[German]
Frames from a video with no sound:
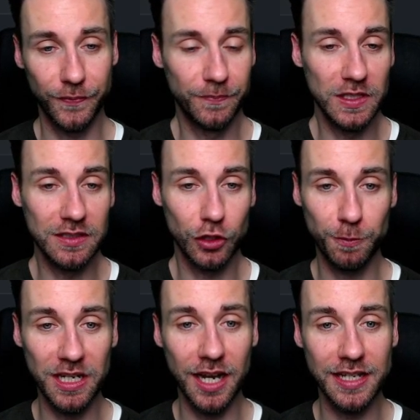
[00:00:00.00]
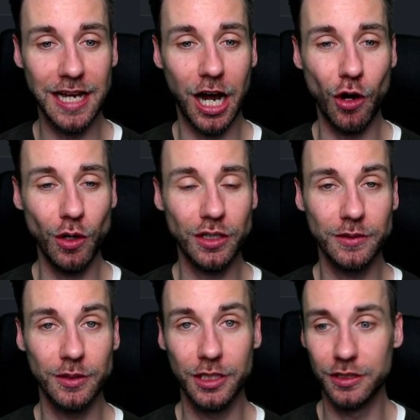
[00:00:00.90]
diese Spieler hier auch
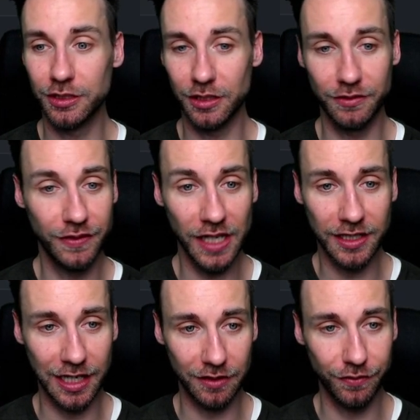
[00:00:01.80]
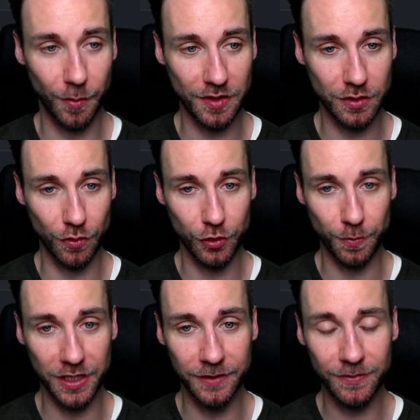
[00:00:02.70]
in, in Viererkettenformationen
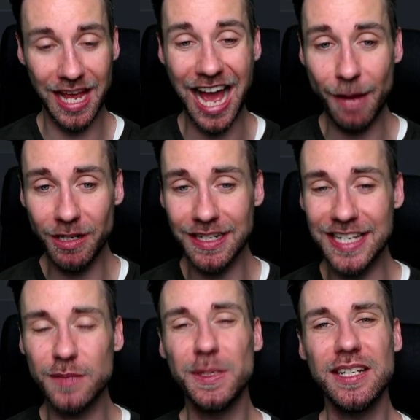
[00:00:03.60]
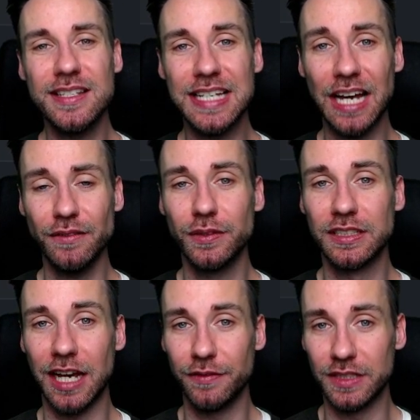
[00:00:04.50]
spielen, aber es bietet sich an für ein
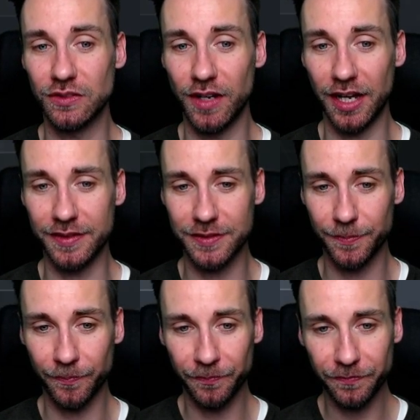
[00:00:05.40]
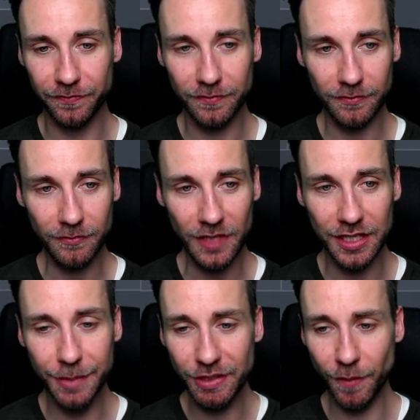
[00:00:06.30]
3-4-2-1.
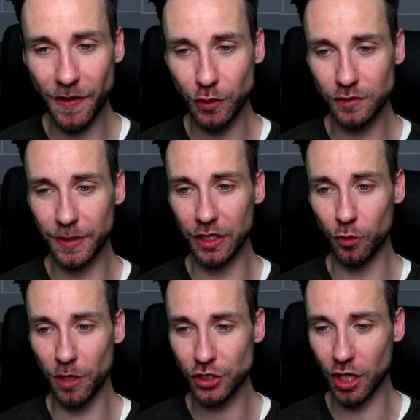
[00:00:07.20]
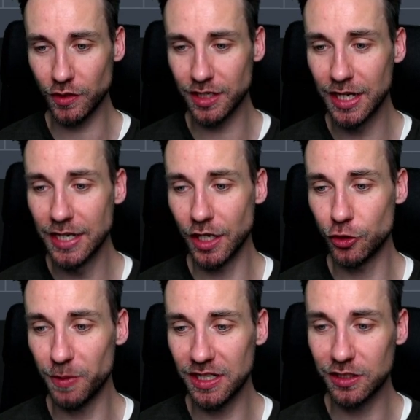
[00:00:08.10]
Nämlich, wenn man kurz mal hier rüber schaut, dann
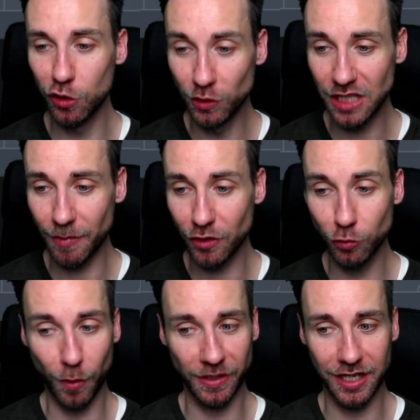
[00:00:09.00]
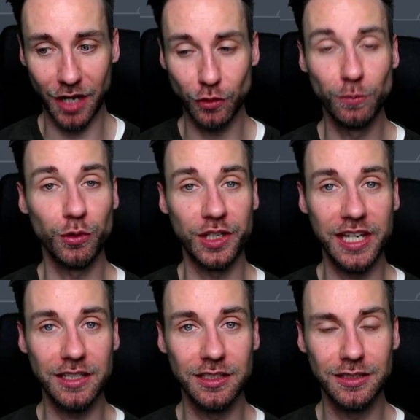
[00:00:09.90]
spiele ich Klostermann, Upamecano und
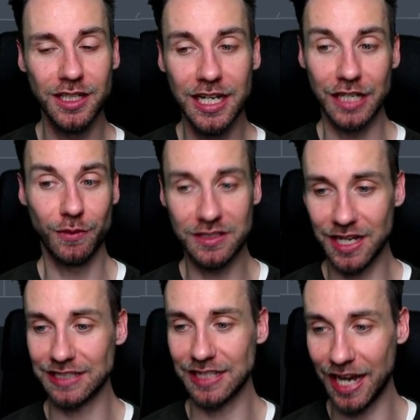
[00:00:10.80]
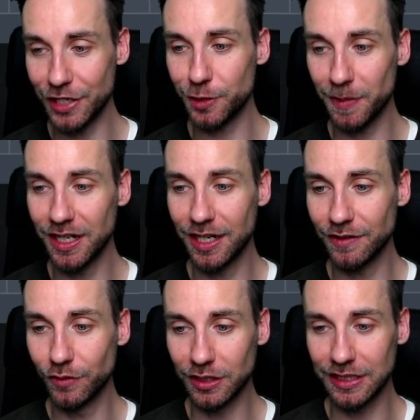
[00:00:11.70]
Mokiele. Ich würde sagen, drei Spieler
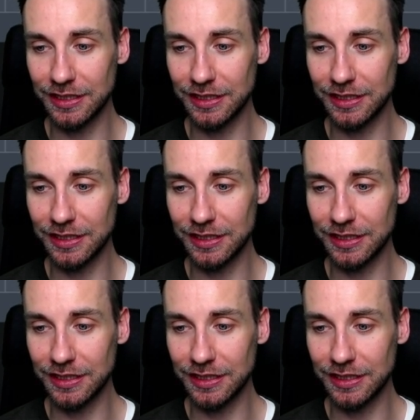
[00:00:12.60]
wirklich,